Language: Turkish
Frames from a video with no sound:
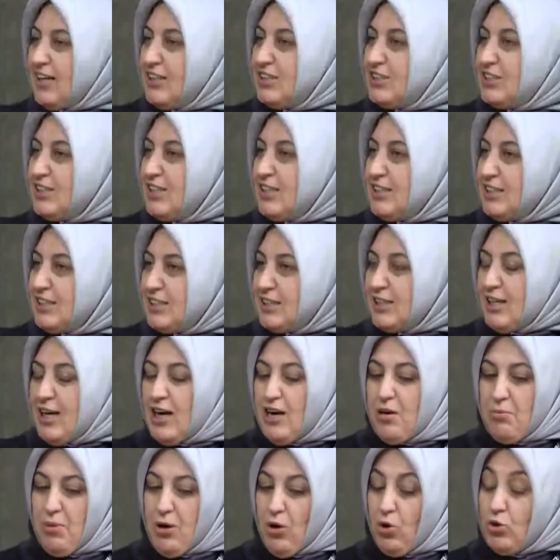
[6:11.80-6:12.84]
açığa
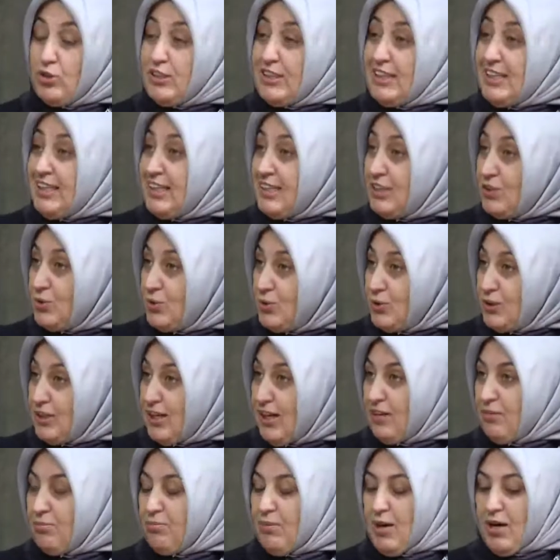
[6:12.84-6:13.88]
çıkarma, o dili
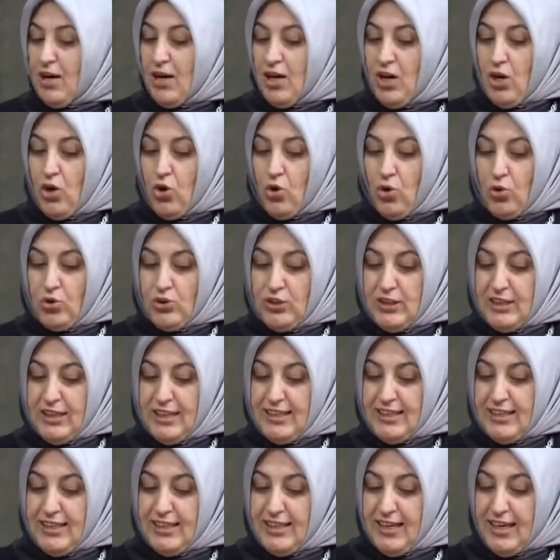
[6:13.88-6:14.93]
kullanma, o
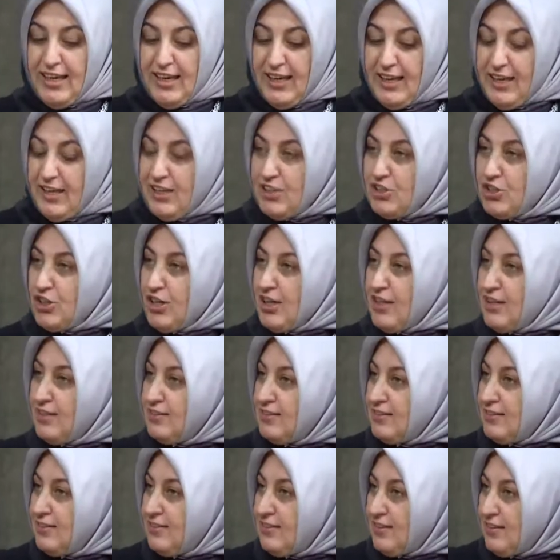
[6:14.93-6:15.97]
dildeki
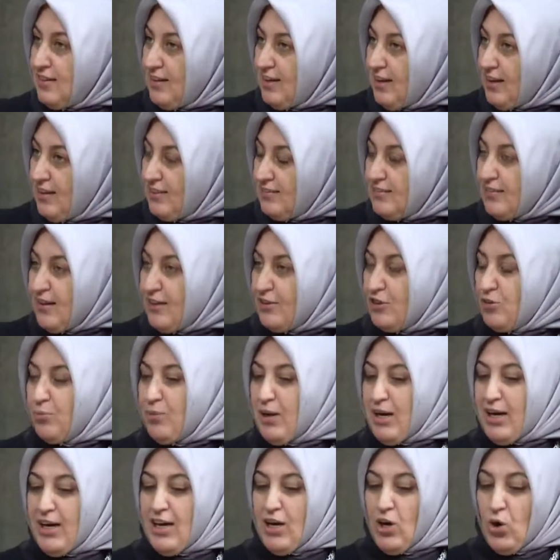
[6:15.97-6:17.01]
heyecanı
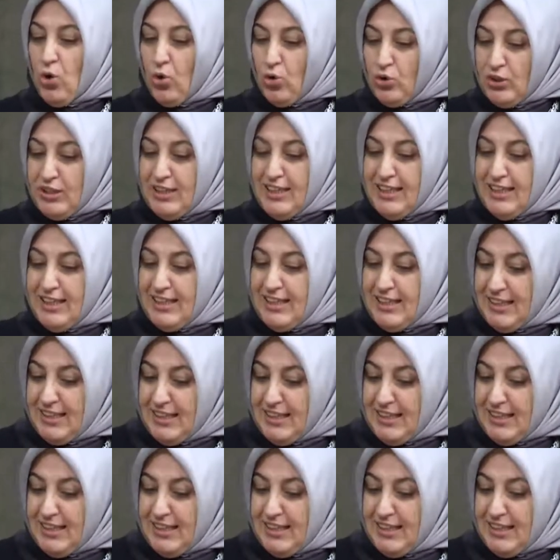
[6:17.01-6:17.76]
anlatma, o dili